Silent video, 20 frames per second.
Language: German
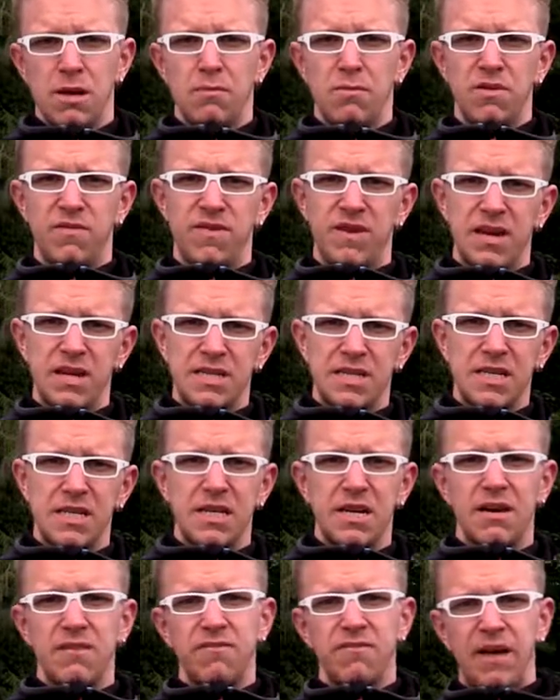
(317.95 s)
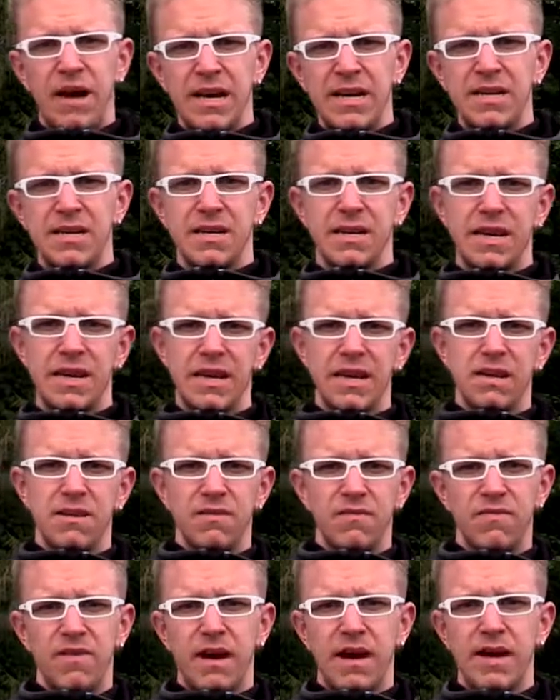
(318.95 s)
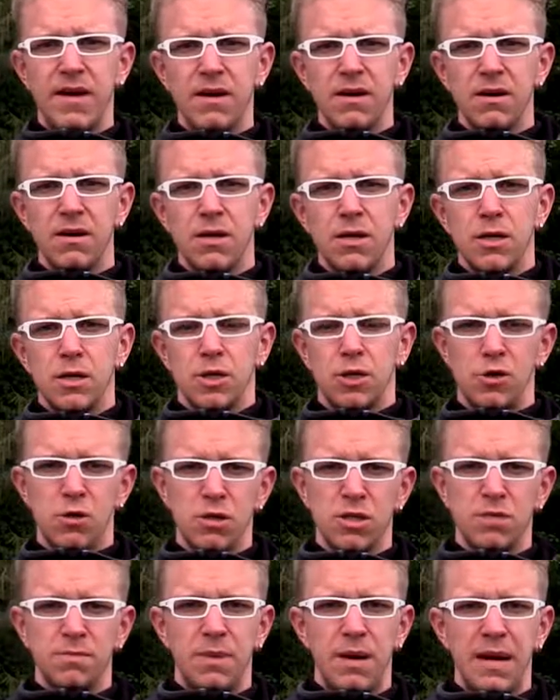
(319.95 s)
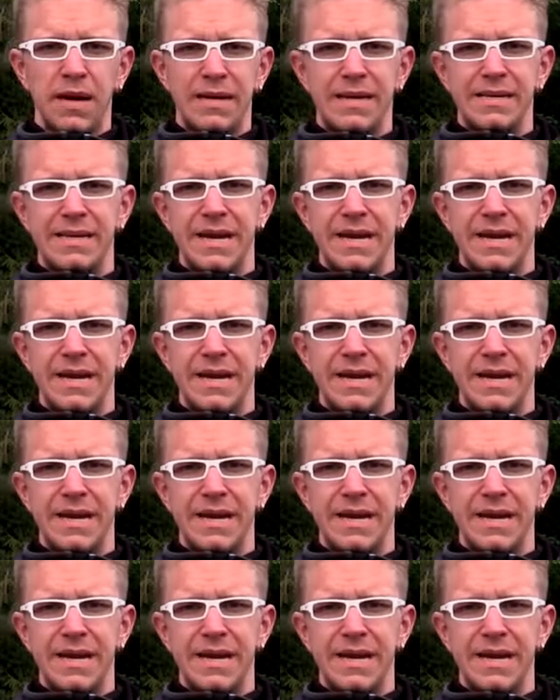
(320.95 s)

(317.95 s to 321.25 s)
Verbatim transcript: befindet sich der weitgehende freie Schlosspark,